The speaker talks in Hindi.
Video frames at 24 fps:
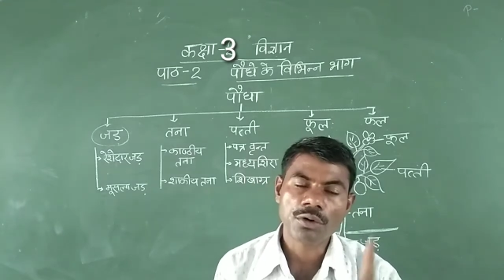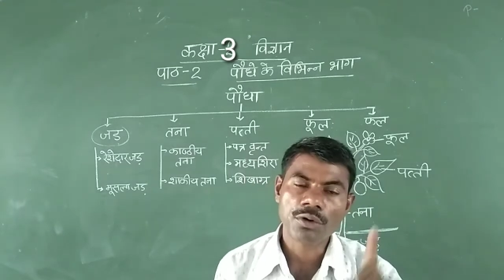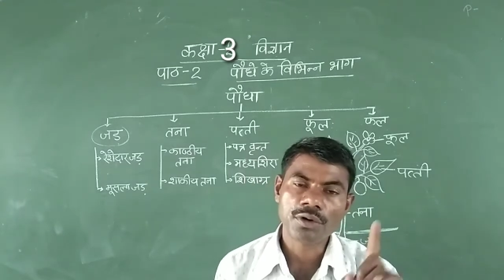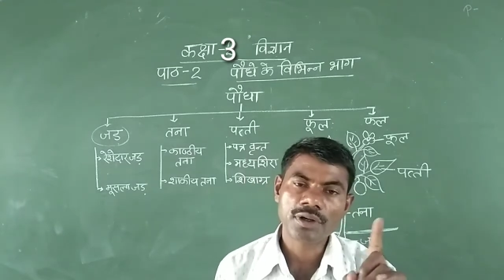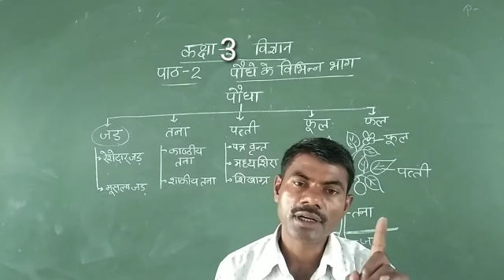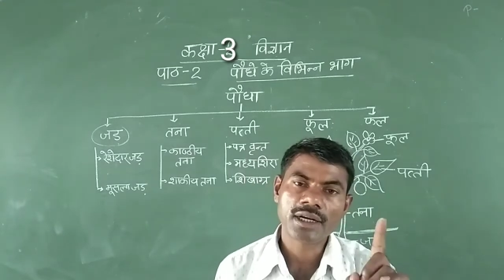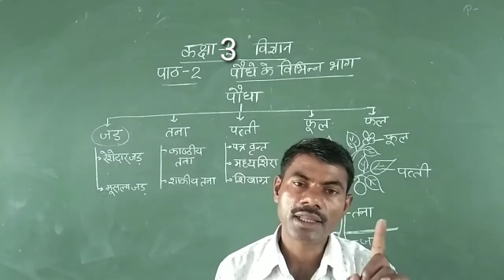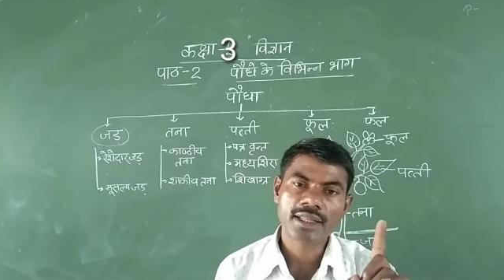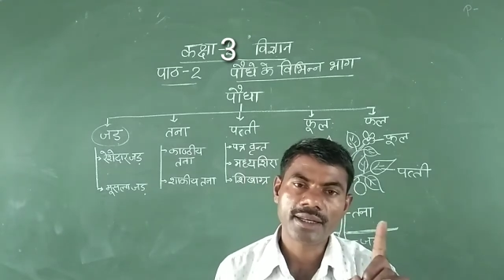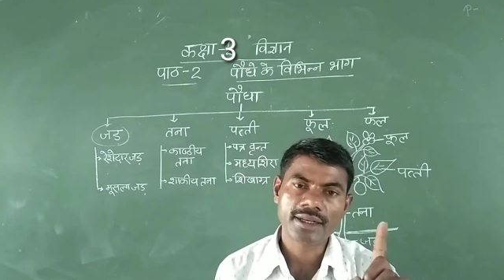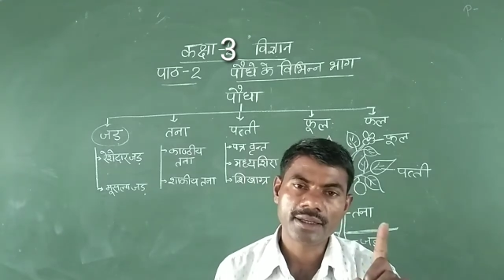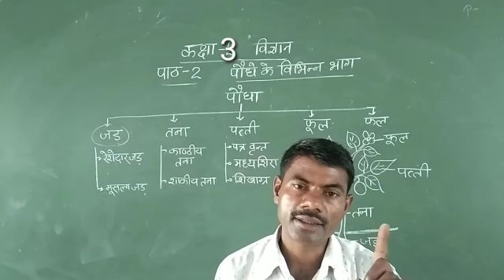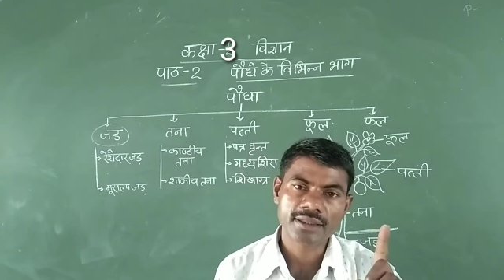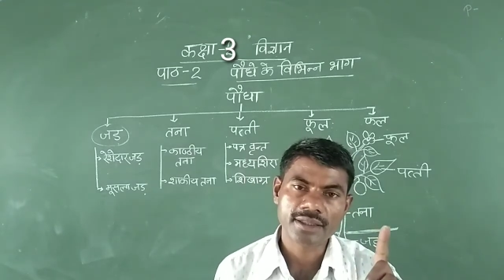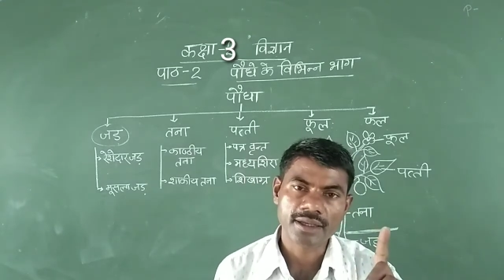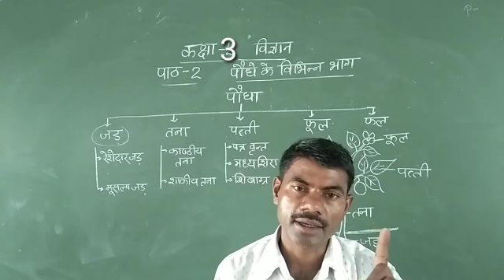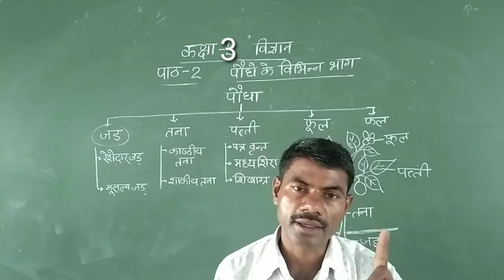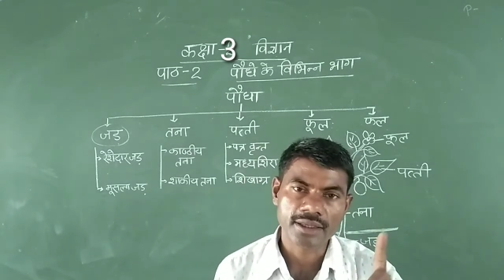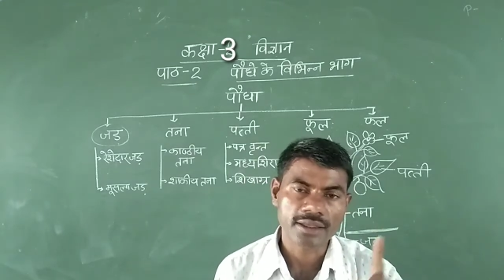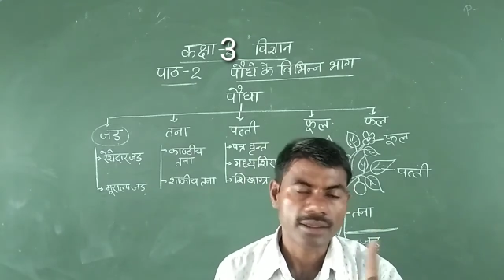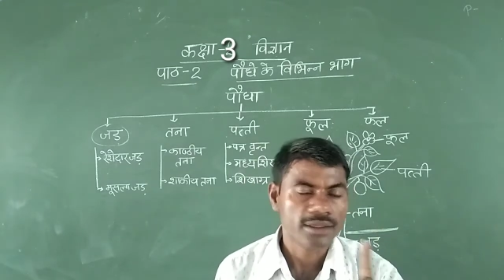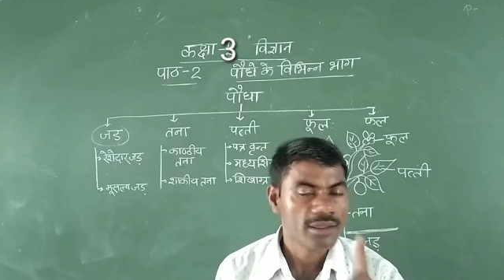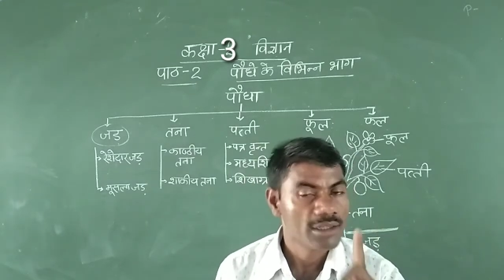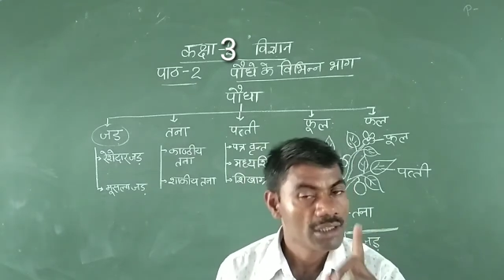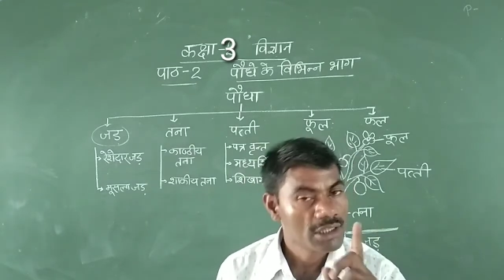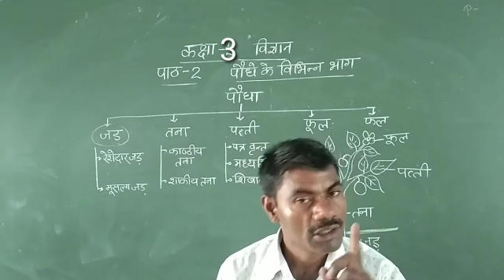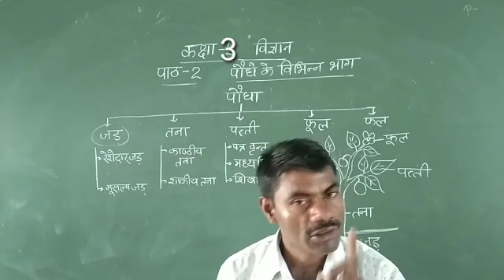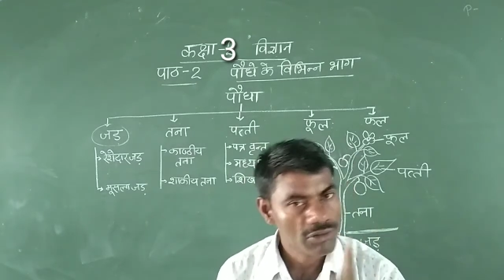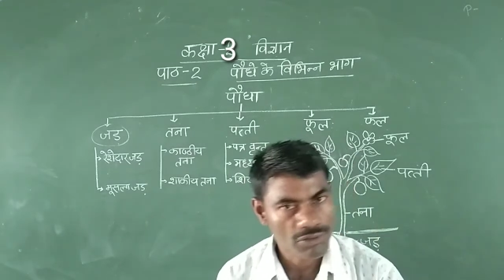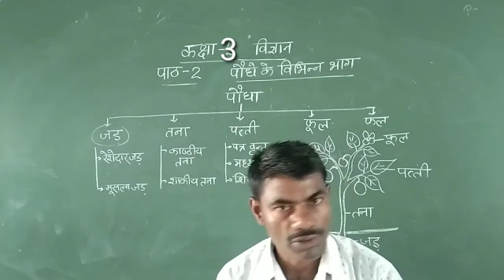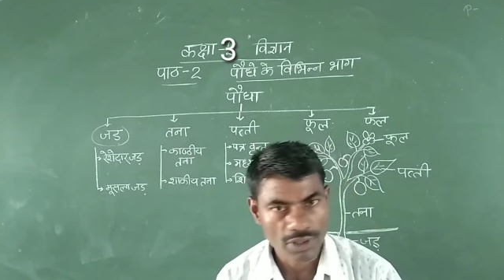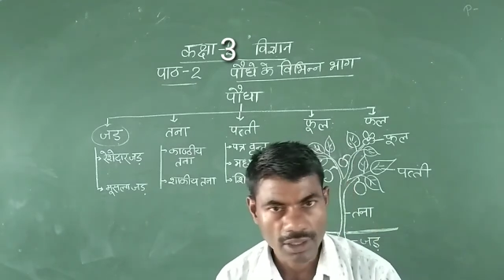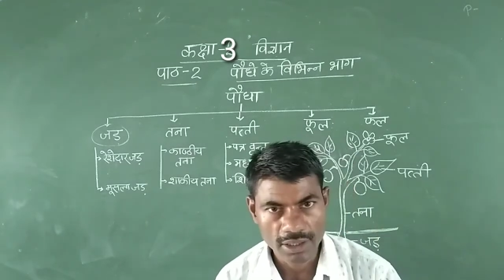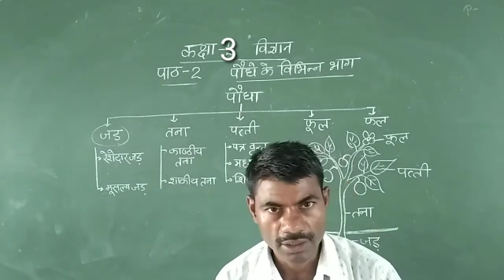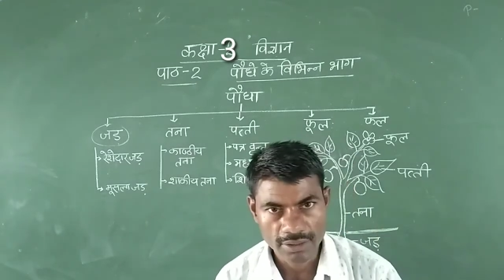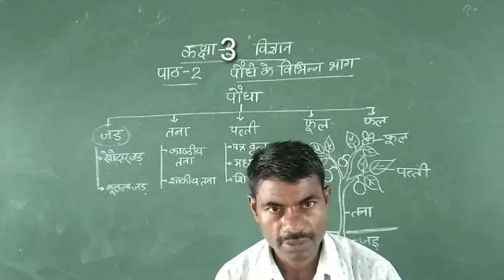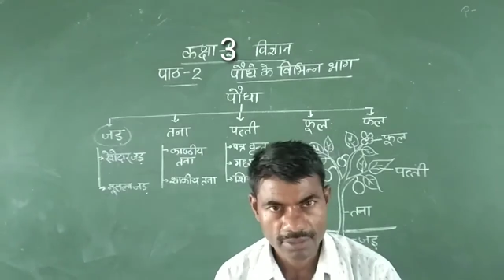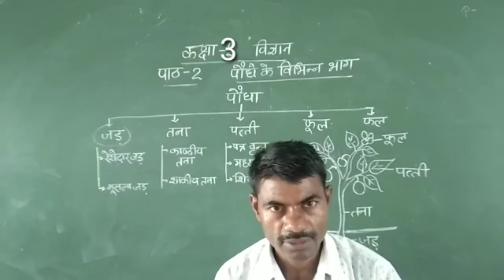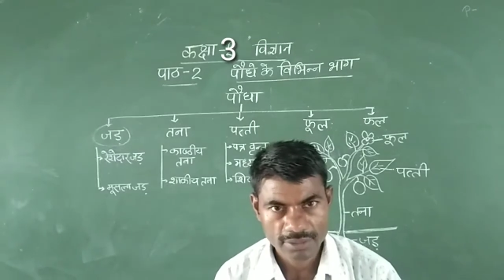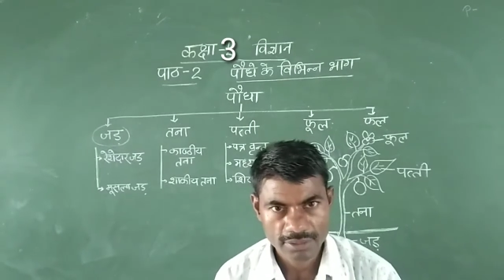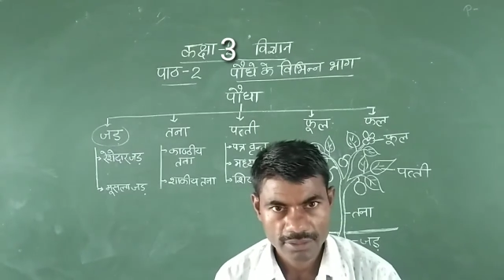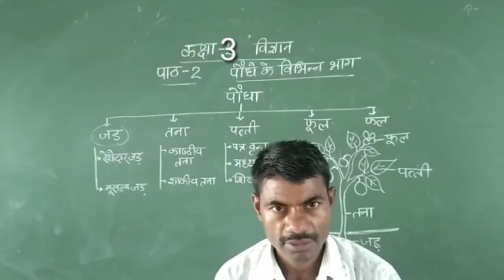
कौन खड़ा रखता है जड़